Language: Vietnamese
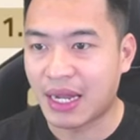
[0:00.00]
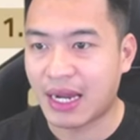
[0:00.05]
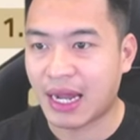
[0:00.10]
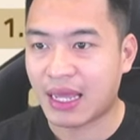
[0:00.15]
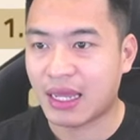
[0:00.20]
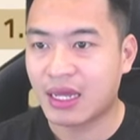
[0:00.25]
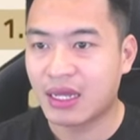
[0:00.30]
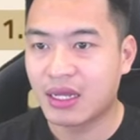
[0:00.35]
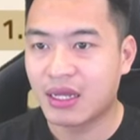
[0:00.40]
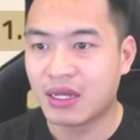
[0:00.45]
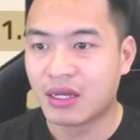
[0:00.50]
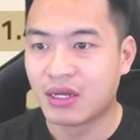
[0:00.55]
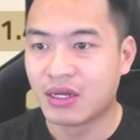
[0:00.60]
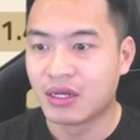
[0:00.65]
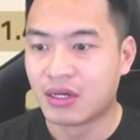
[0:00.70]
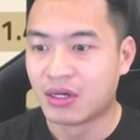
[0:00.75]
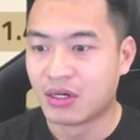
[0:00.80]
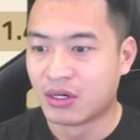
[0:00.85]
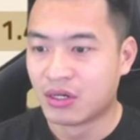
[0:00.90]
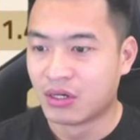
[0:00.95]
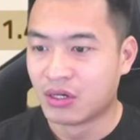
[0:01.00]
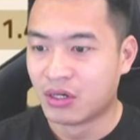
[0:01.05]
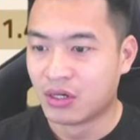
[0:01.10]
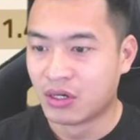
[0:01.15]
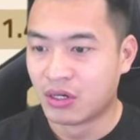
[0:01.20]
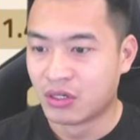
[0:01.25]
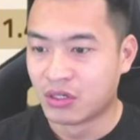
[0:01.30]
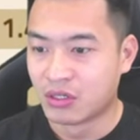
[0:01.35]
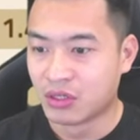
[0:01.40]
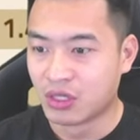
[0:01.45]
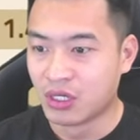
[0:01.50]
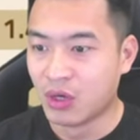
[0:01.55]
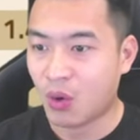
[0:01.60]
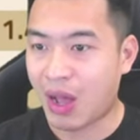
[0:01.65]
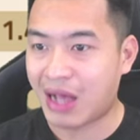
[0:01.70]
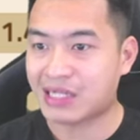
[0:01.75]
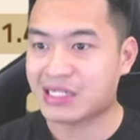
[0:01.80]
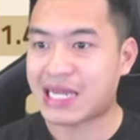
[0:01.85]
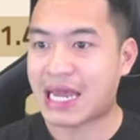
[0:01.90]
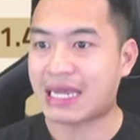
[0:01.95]
này Tứ
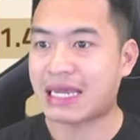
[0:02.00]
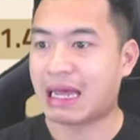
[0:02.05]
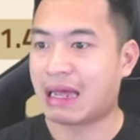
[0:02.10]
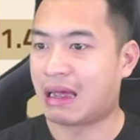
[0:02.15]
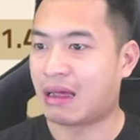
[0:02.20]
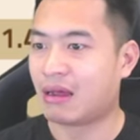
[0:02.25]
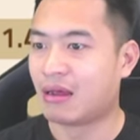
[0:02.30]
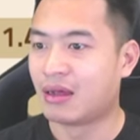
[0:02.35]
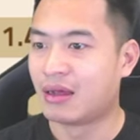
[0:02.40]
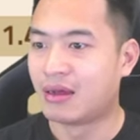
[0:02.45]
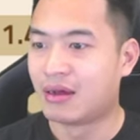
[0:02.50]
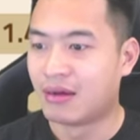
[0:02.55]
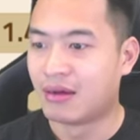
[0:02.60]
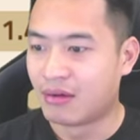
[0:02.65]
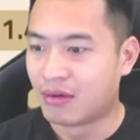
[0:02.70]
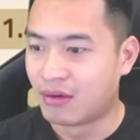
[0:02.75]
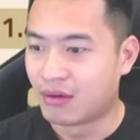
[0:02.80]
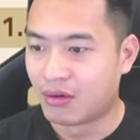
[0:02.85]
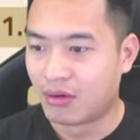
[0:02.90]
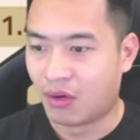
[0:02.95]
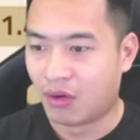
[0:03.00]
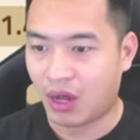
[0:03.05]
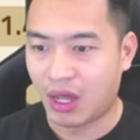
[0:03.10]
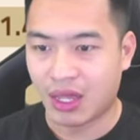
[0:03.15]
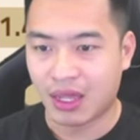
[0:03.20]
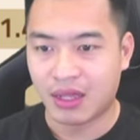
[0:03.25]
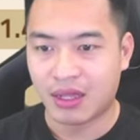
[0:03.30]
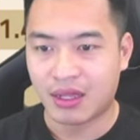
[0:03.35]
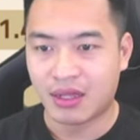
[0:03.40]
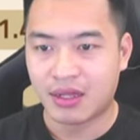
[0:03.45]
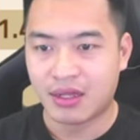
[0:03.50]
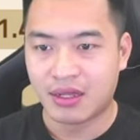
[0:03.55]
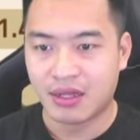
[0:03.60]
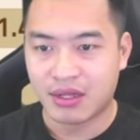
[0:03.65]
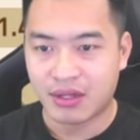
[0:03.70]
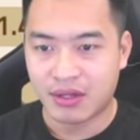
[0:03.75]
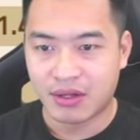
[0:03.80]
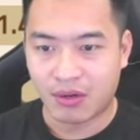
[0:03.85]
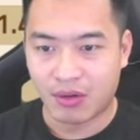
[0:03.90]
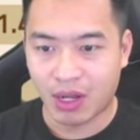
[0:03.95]
Hoàng Xanh à? Ôi
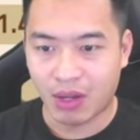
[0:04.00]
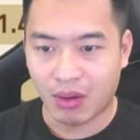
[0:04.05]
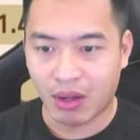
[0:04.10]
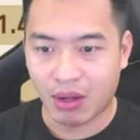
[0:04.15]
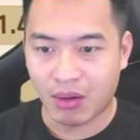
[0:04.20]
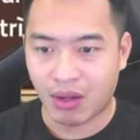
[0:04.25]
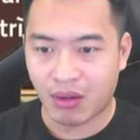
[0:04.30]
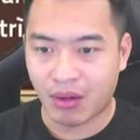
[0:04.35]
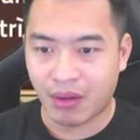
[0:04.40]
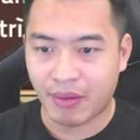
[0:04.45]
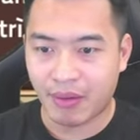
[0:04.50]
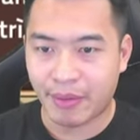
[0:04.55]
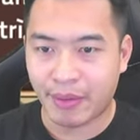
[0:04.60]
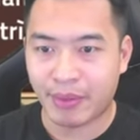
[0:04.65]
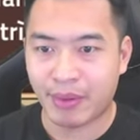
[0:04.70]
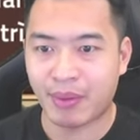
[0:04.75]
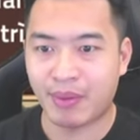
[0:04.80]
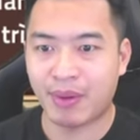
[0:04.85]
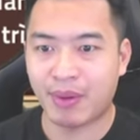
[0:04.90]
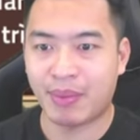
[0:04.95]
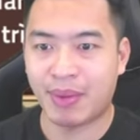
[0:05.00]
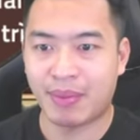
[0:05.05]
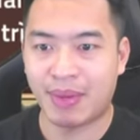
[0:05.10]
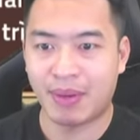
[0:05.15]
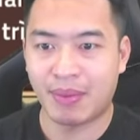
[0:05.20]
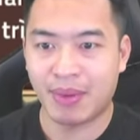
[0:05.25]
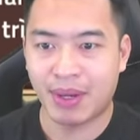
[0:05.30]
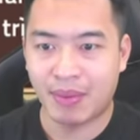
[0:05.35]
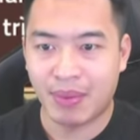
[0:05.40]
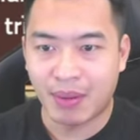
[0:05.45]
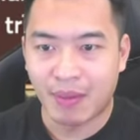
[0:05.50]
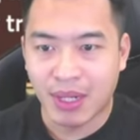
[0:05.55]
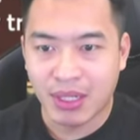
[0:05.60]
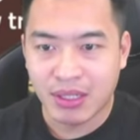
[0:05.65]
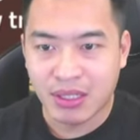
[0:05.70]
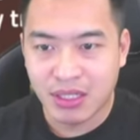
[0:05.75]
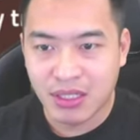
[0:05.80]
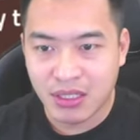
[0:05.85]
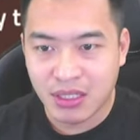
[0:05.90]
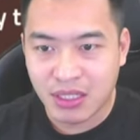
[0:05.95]
Ôi, ôi, từ
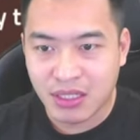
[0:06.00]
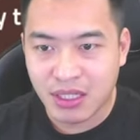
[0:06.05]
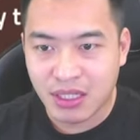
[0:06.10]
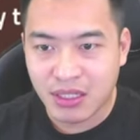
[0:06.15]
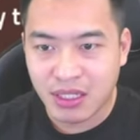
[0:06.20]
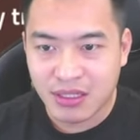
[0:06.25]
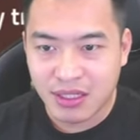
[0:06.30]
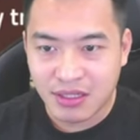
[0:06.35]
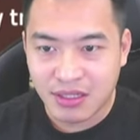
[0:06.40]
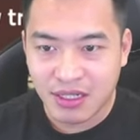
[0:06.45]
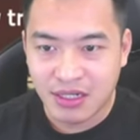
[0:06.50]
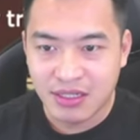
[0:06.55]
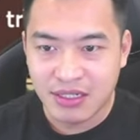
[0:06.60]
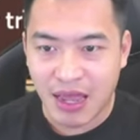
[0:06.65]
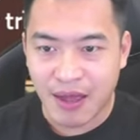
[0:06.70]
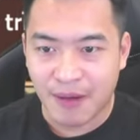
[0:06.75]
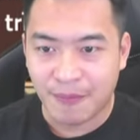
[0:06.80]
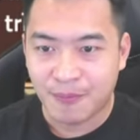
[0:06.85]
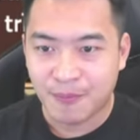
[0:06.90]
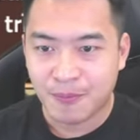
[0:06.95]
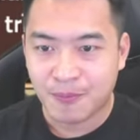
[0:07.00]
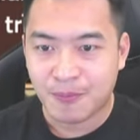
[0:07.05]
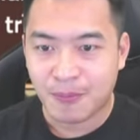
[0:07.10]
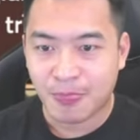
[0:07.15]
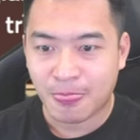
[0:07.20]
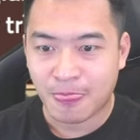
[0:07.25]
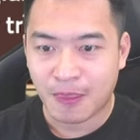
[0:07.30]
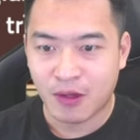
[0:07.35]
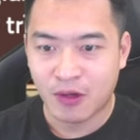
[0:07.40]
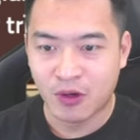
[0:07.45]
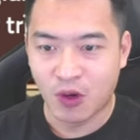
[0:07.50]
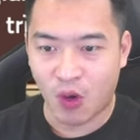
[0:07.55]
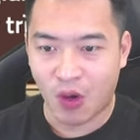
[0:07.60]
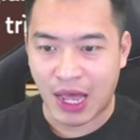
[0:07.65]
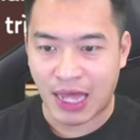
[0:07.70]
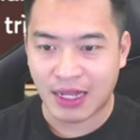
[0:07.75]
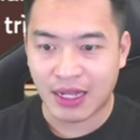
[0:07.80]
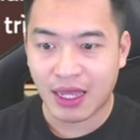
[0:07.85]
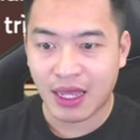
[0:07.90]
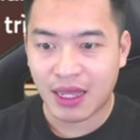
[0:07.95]
từ từ từ từ nha Nộ
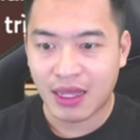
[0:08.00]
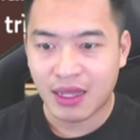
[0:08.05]
ngắn đấy